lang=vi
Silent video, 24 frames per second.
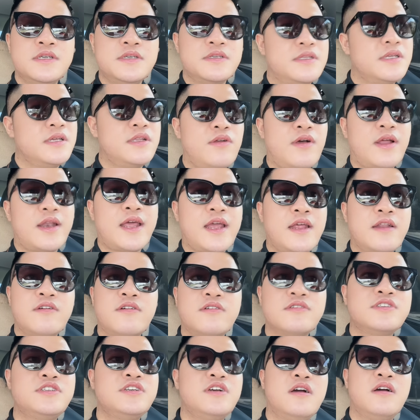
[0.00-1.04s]
thì đoạn này nó
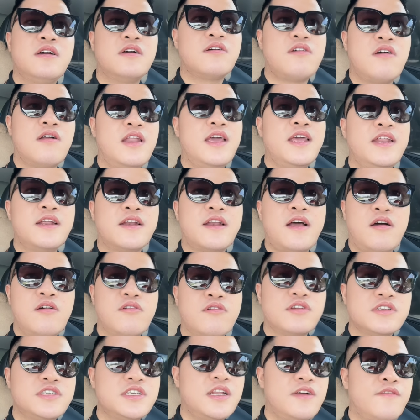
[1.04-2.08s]
cũng chưa có lên được đâu,
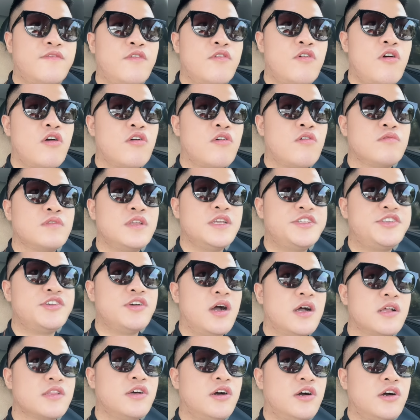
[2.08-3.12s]
nó chỉ là phục hồi cùng thị
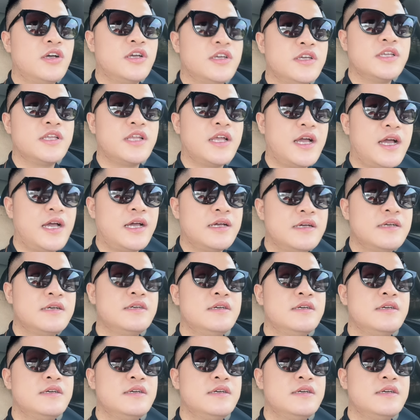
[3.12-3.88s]
trường thôi nhá.